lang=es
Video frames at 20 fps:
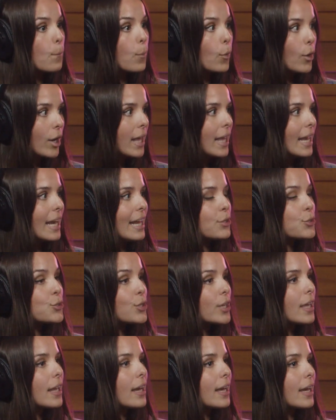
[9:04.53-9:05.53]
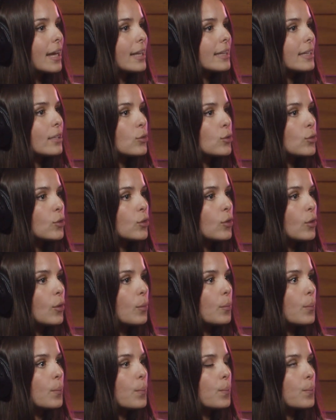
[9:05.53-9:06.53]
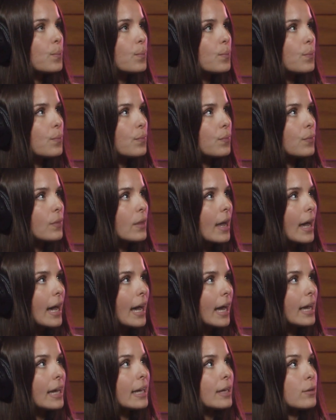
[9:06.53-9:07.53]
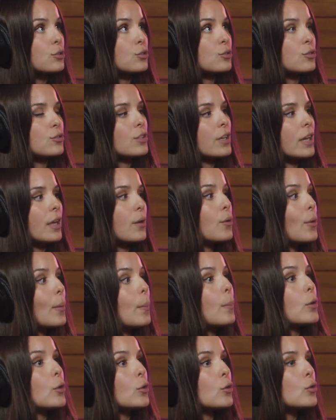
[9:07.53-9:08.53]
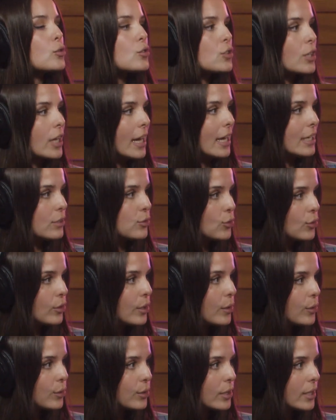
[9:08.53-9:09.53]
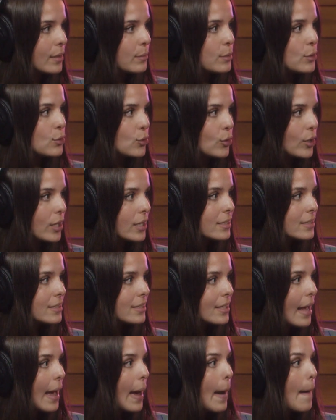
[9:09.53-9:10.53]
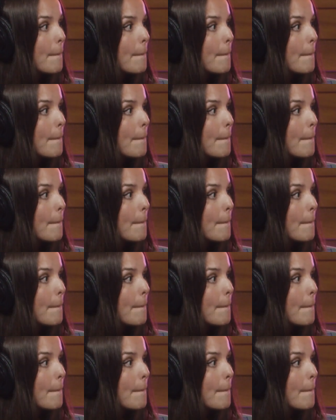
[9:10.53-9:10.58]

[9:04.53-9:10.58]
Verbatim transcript: porque el hecho de que la gratitud haga que nuestro cerebro produzca estos neurotransmisores,